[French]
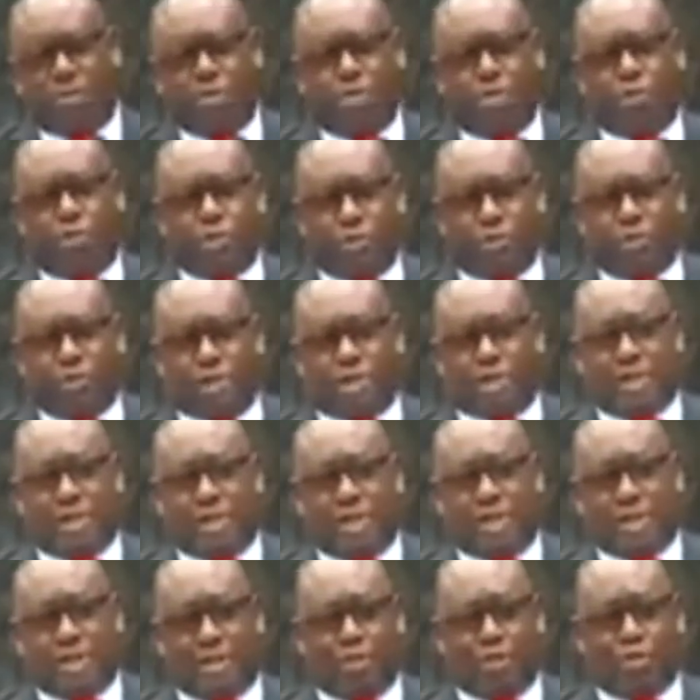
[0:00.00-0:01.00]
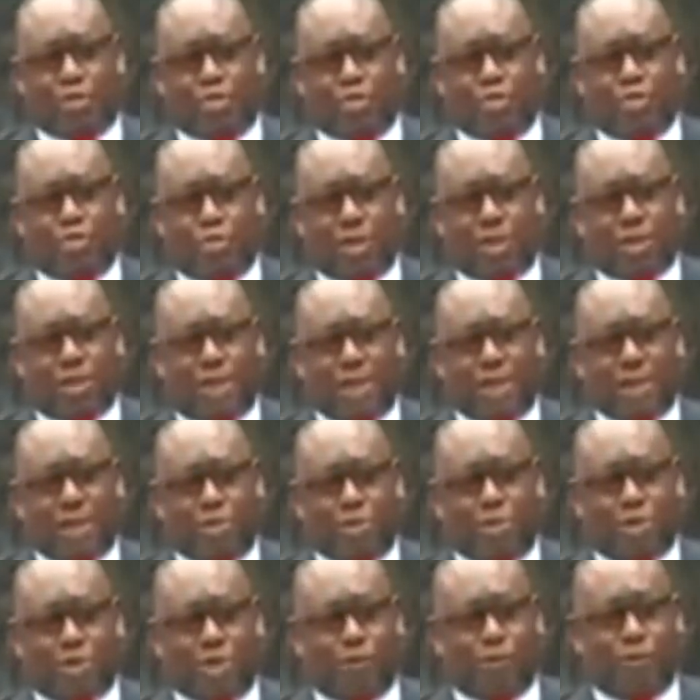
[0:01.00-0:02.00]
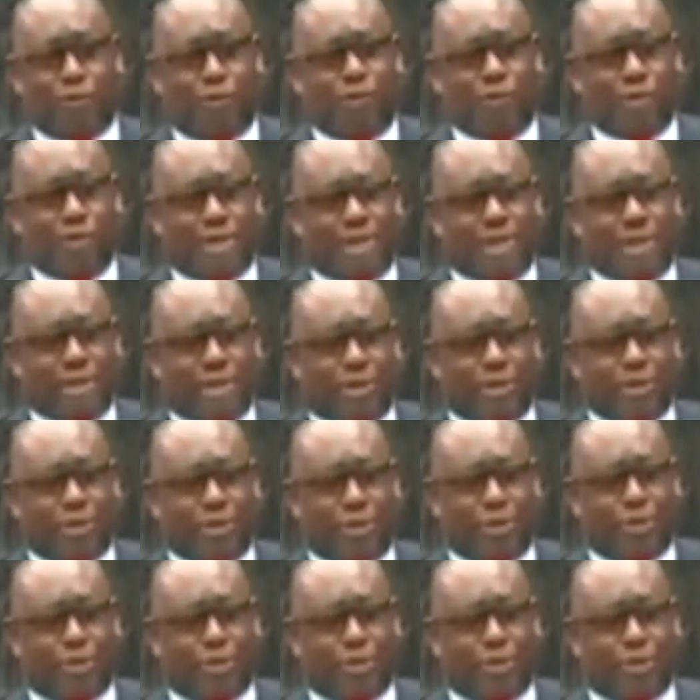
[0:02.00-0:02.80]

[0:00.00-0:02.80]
vous avez cité toutes les questions qui vont venir euh,